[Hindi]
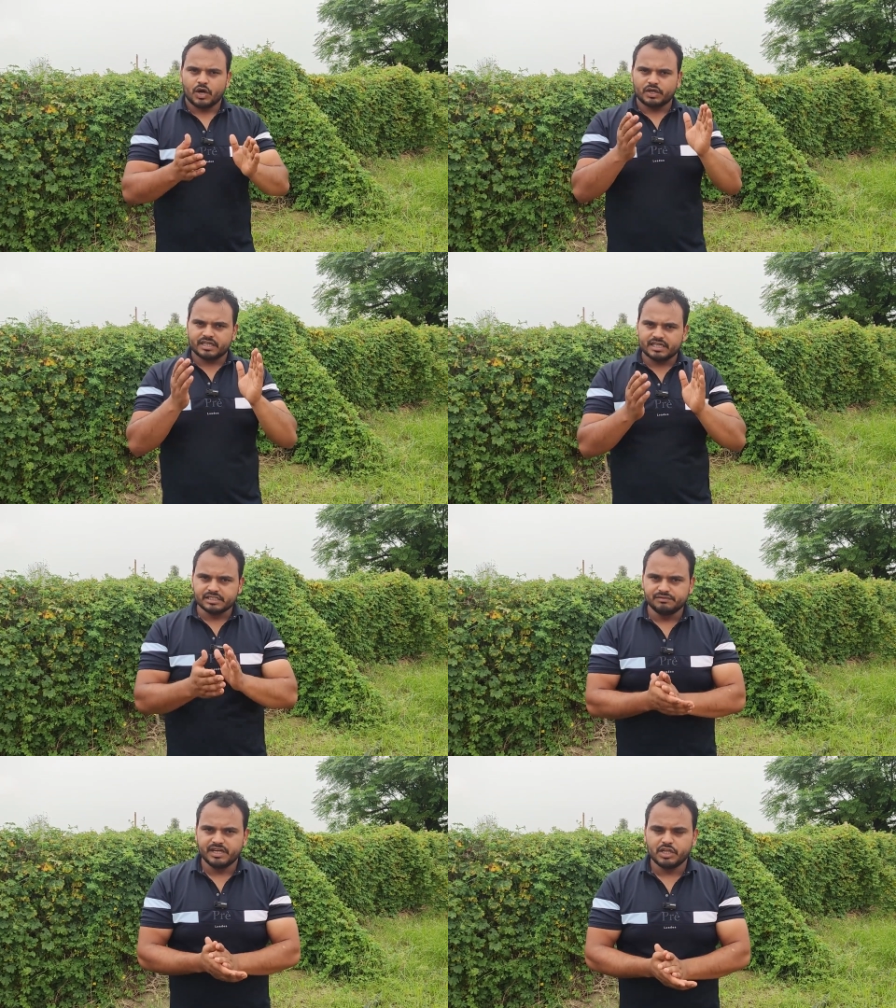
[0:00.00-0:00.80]
और
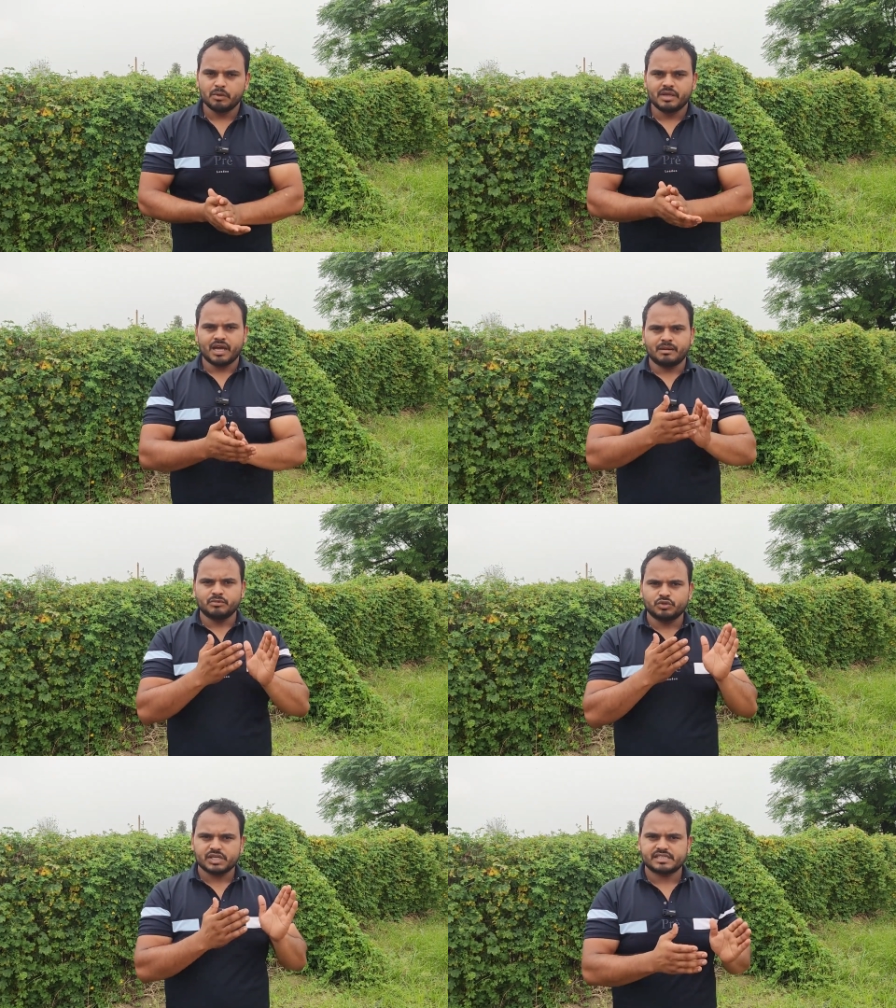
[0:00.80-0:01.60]
इस वीडियो में हम
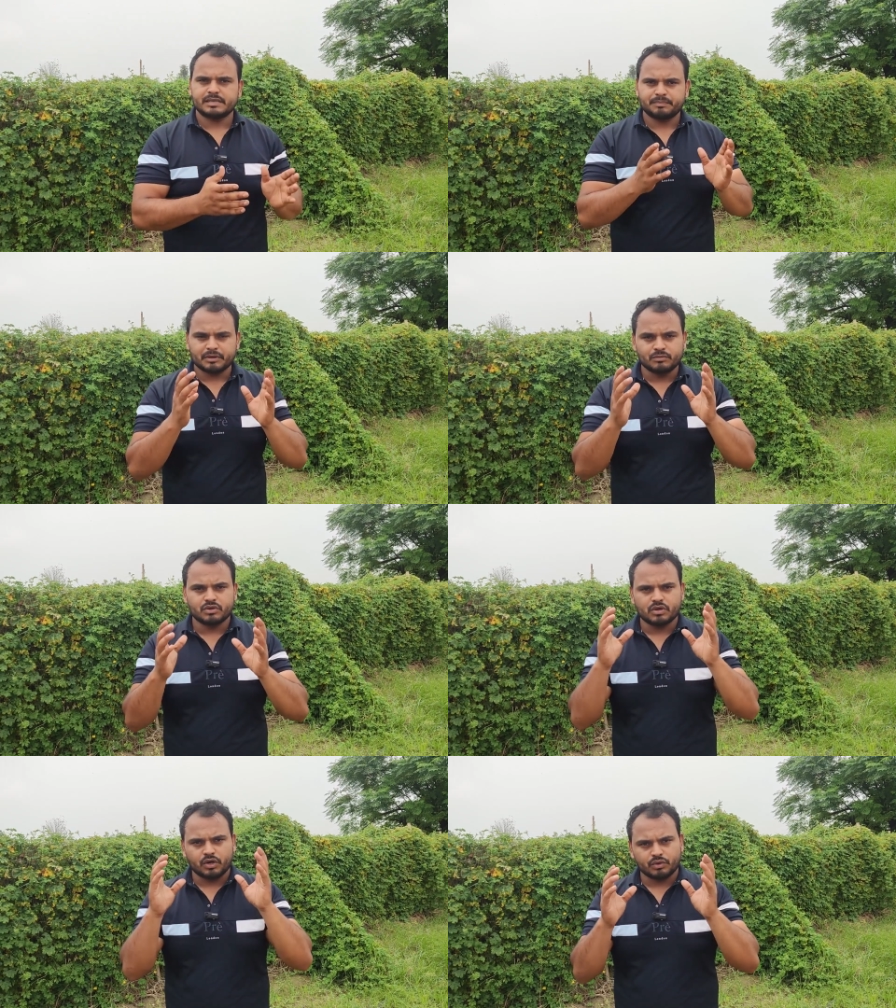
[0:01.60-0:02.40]
कुछ ऐसी
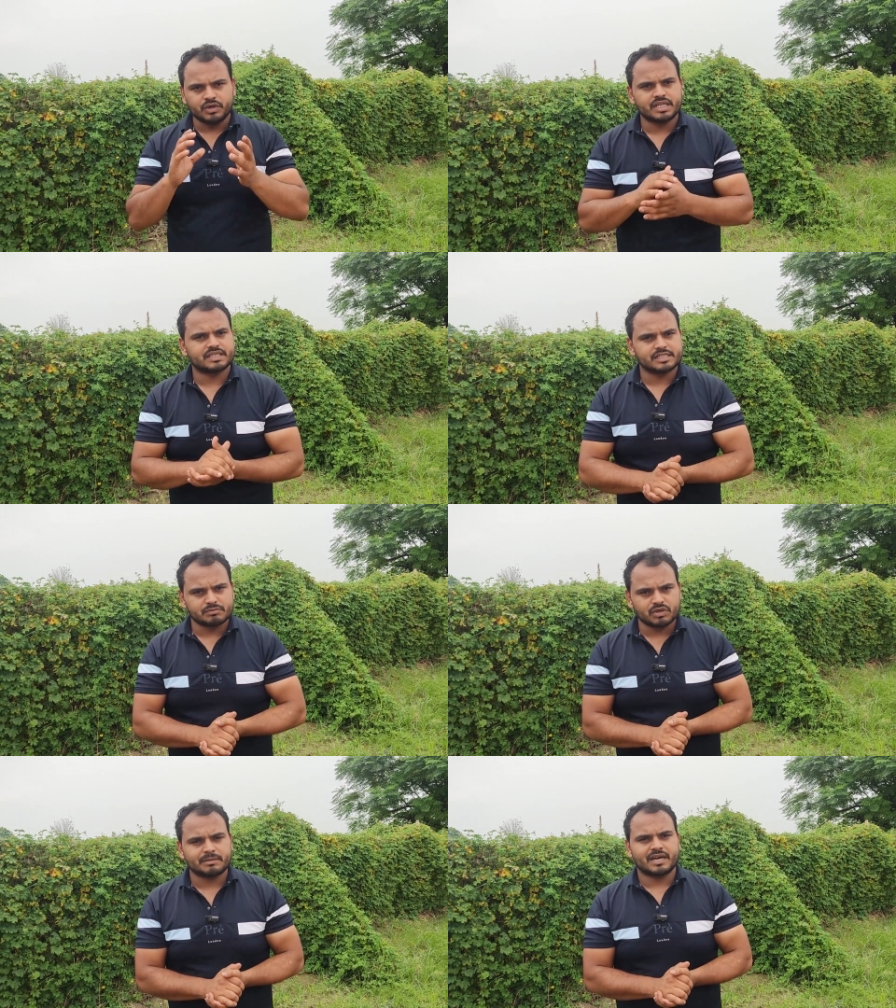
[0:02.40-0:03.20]
प्रमुख और उन्नत
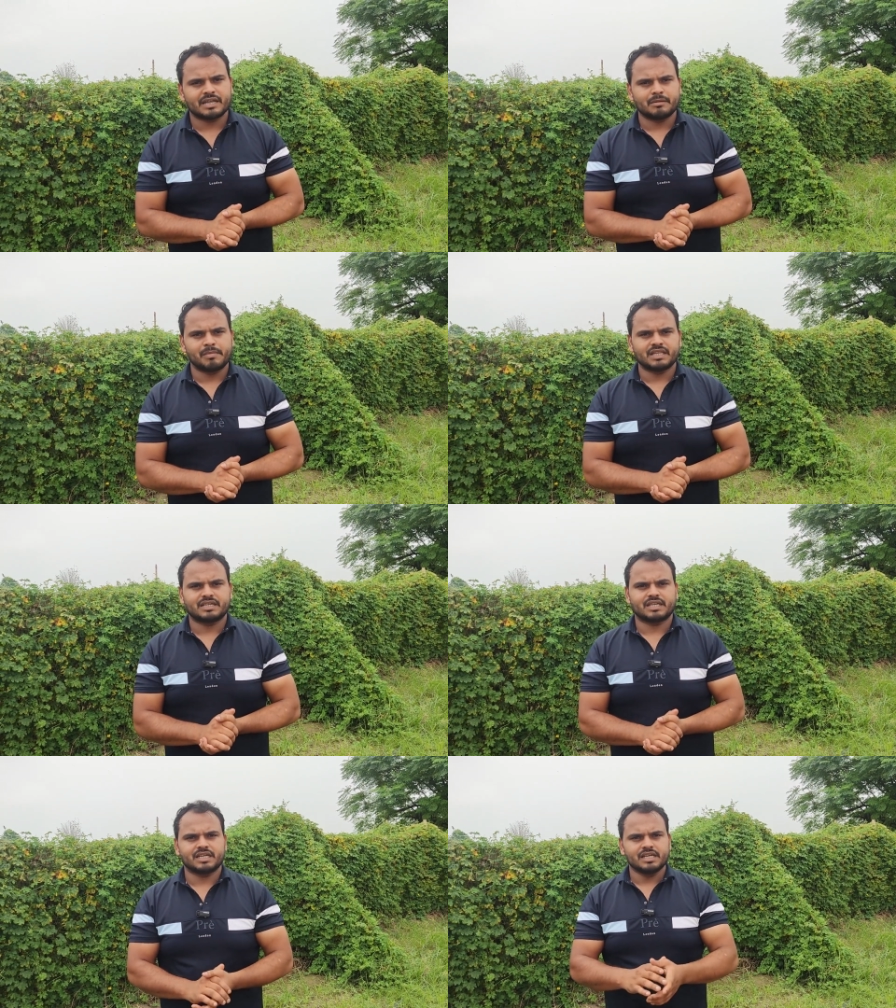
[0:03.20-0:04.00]
किस्मों के बारे में बात
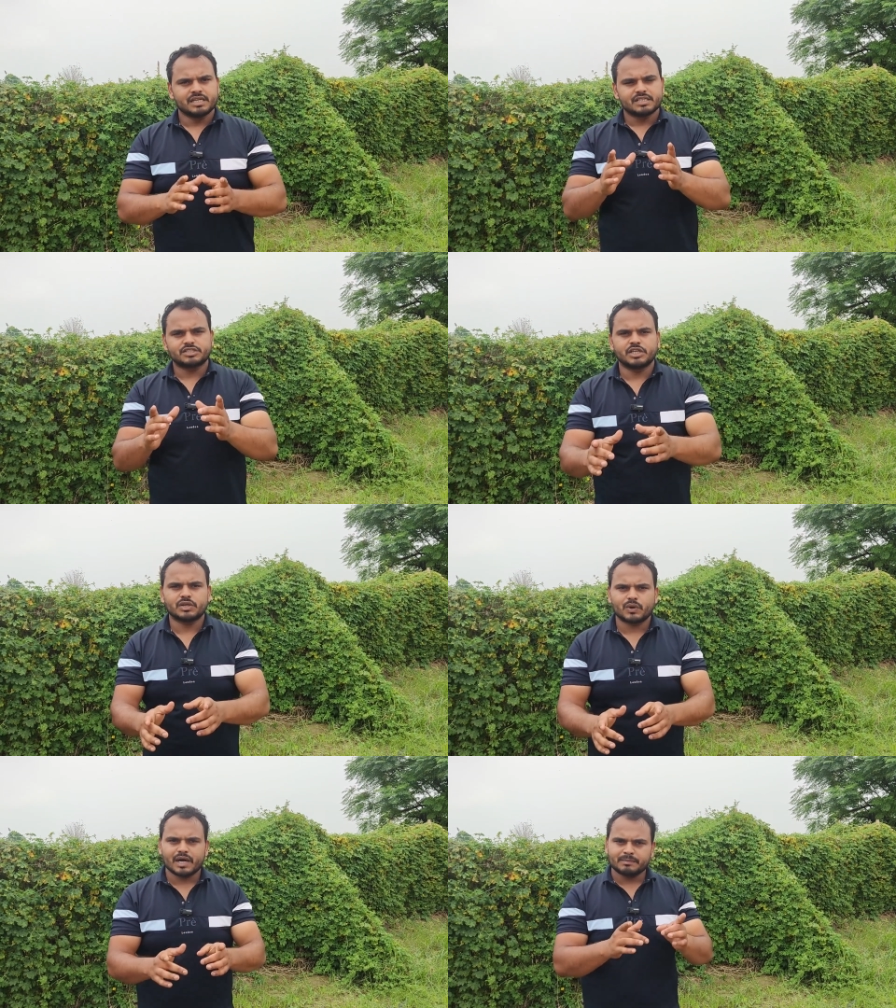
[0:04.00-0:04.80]
करेंगे
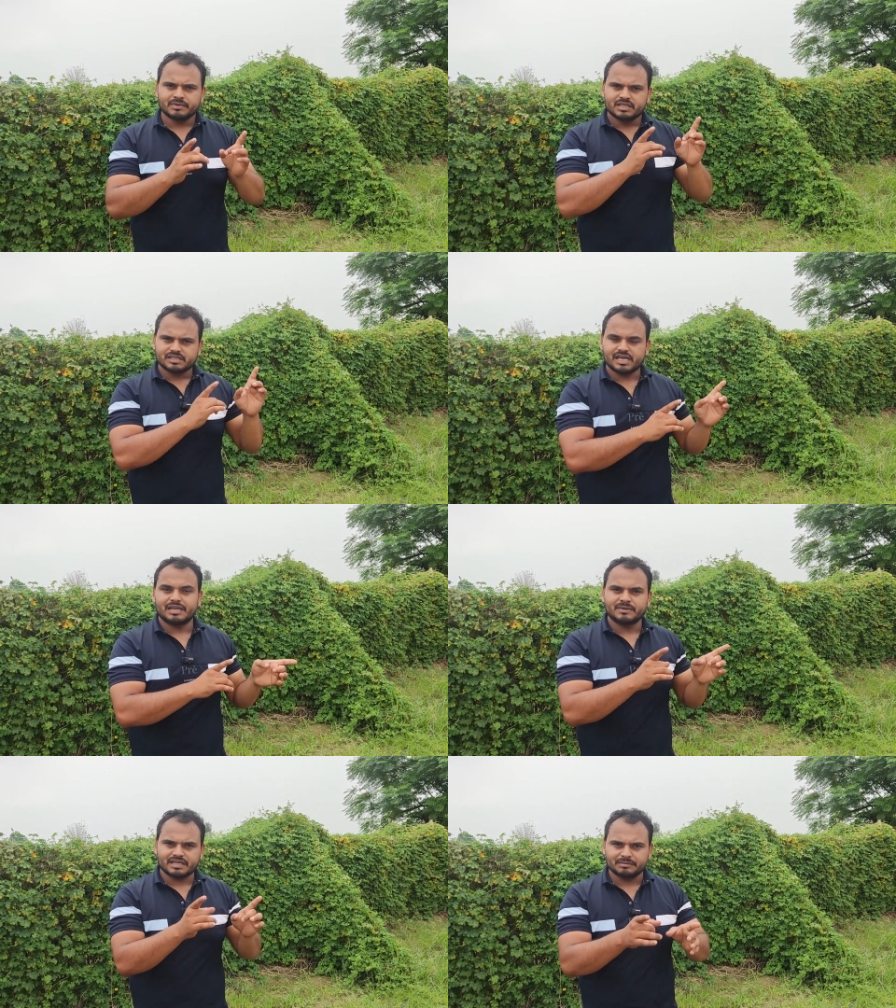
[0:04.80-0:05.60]
जिनको आप
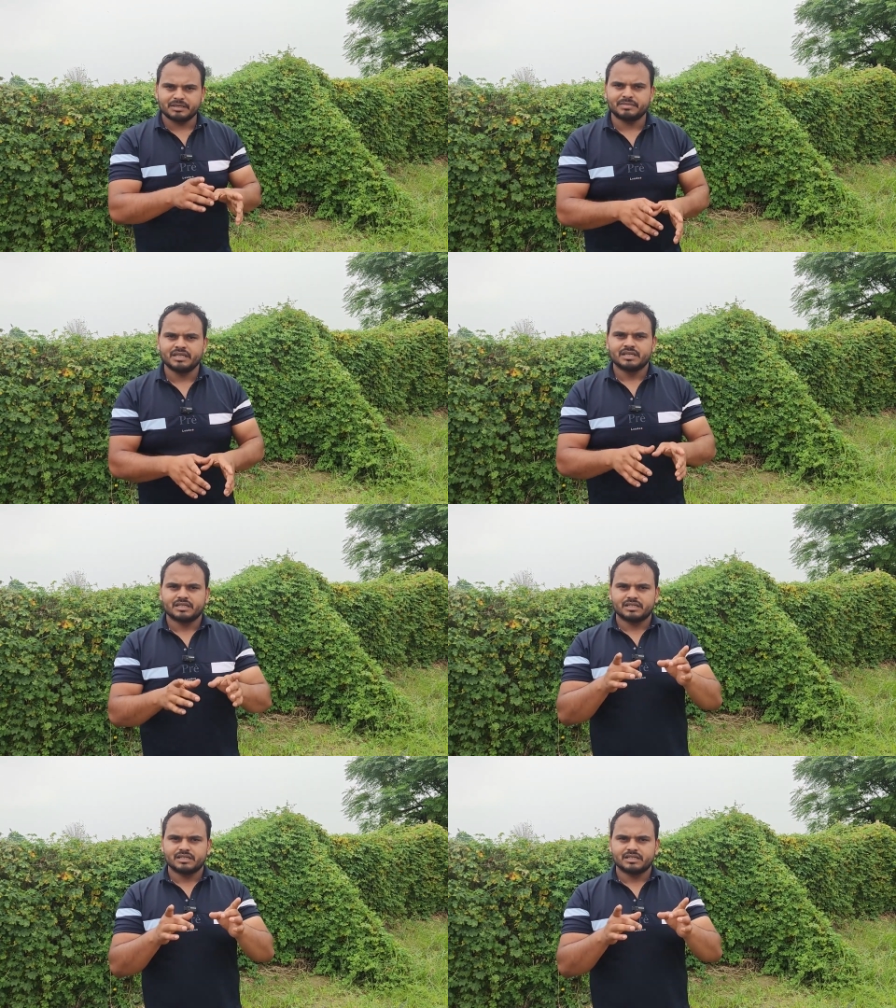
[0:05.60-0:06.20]
साल में कभी भी